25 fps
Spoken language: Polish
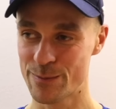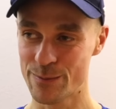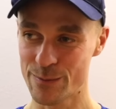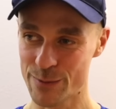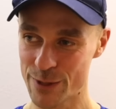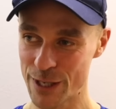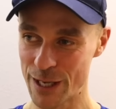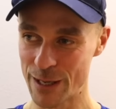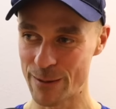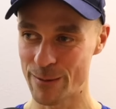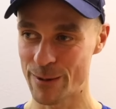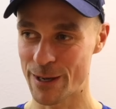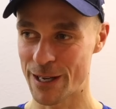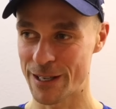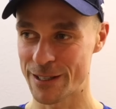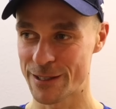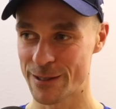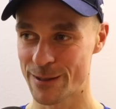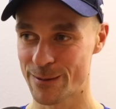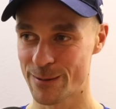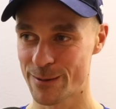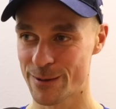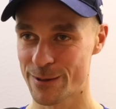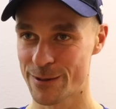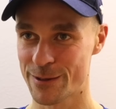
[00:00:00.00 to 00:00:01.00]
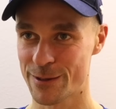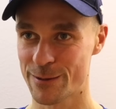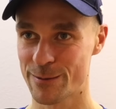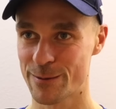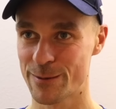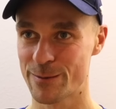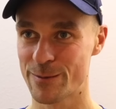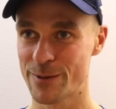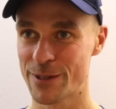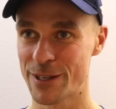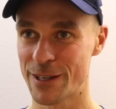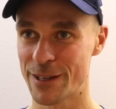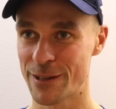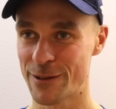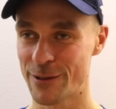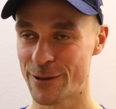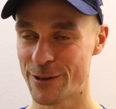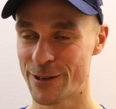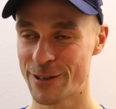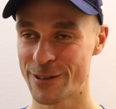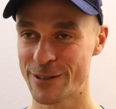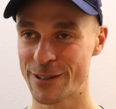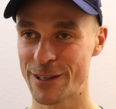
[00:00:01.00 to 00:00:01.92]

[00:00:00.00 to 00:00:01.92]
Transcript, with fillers: przebrać, żeby, żeby mi nie, do,